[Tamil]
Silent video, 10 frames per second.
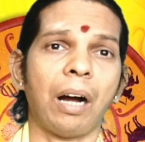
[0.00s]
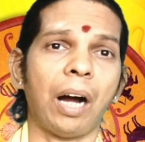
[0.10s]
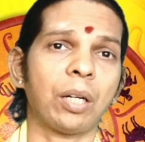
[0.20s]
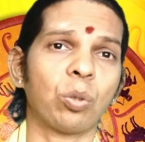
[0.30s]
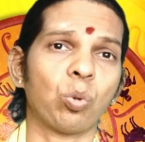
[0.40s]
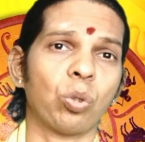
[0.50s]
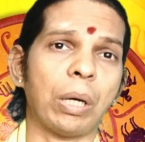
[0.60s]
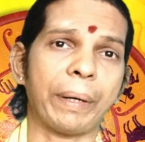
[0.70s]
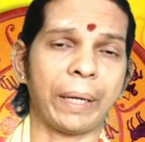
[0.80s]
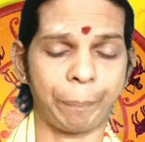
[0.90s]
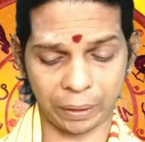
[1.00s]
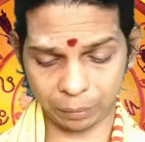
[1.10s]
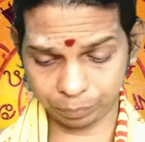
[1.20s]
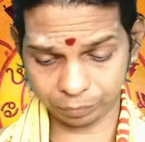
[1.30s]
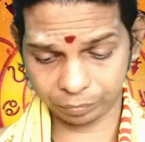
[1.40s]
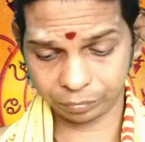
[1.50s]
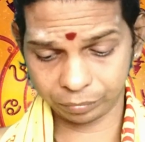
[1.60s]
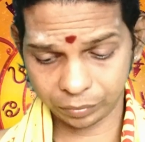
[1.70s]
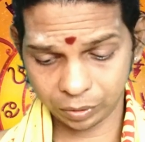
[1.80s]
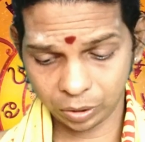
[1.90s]
ஆனுகூலம் ஏற்படும்
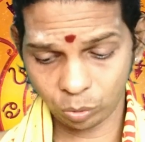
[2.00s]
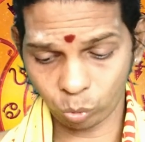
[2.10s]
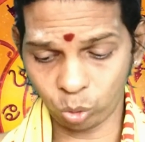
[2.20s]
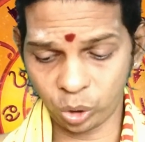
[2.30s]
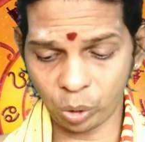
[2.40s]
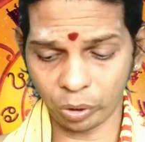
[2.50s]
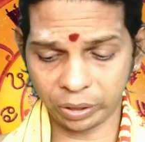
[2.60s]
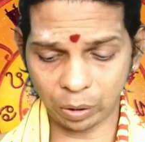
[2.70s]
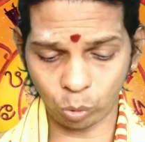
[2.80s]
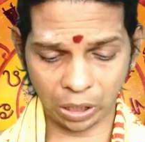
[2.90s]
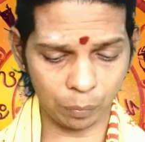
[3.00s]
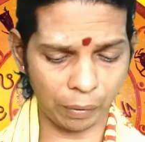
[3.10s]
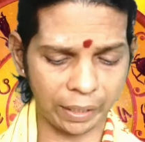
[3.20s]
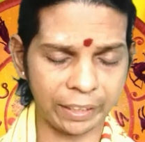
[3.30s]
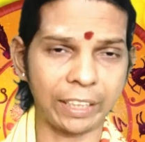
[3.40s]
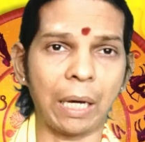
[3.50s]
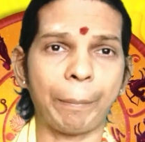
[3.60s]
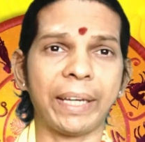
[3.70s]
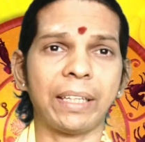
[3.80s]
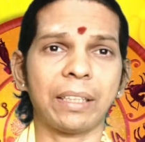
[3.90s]
உத்தியோகத்தில் உயர்வான
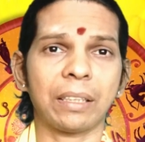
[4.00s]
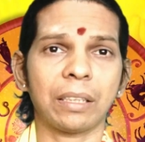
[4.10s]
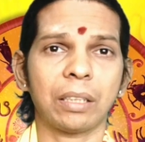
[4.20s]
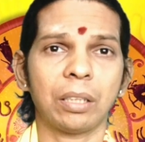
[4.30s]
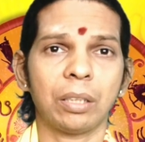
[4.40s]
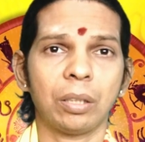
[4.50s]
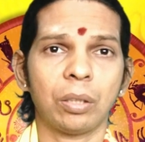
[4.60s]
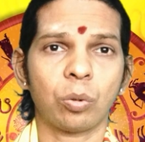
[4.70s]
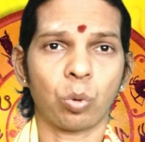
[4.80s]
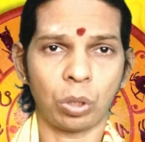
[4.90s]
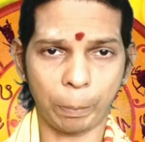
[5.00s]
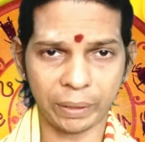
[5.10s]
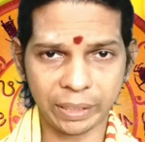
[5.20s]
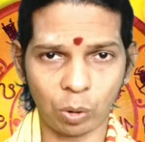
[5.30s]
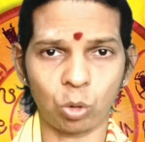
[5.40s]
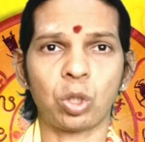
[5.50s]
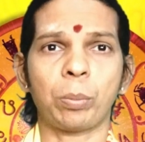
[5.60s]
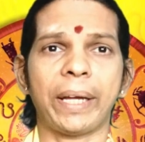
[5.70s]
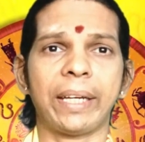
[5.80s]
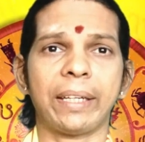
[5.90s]
நிலைமை குடும்பத்தில்
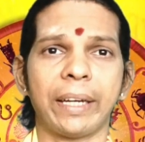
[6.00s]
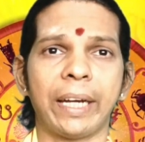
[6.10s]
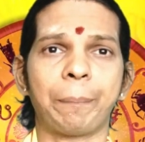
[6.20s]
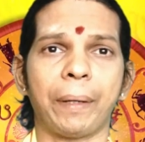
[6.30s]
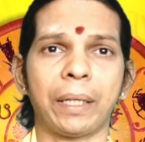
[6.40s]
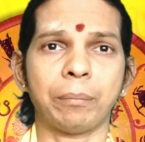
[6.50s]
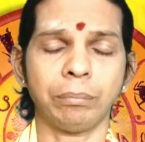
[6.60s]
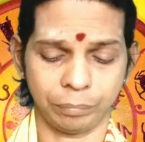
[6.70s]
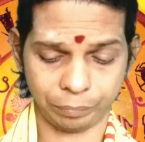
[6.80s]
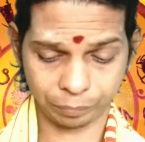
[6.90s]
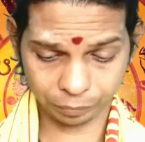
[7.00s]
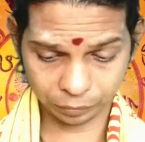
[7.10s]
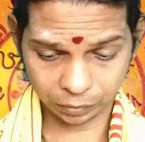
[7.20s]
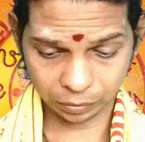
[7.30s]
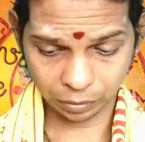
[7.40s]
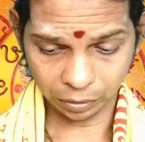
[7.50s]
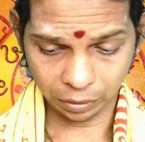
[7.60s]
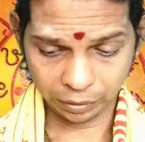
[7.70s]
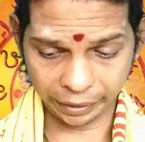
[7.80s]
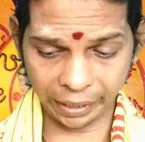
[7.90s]
ஒற்றுமை ஏற்படும்
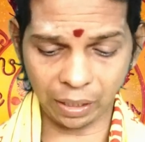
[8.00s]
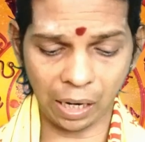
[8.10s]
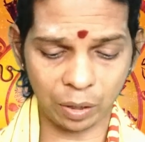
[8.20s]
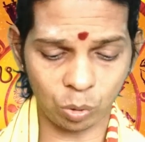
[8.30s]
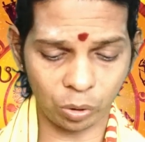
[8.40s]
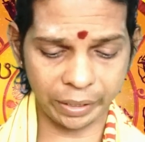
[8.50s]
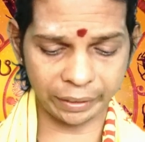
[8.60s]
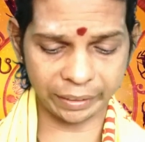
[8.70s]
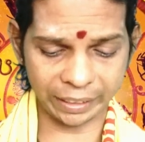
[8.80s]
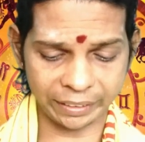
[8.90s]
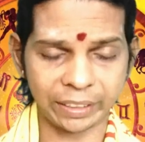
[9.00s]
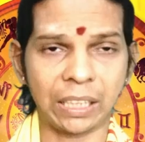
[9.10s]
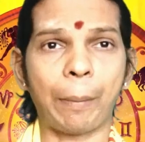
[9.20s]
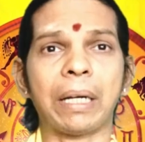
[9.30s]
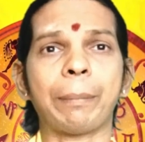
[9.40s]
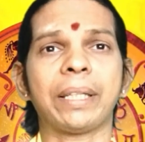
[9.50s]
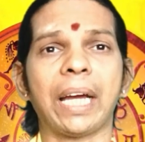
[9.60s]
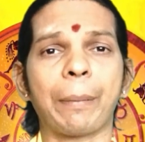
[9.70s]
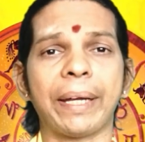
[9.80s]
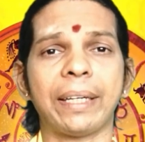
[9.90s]
தேக ஆரோக்கியத்தில் சற்று கவனம்
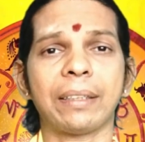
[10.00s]
தேவை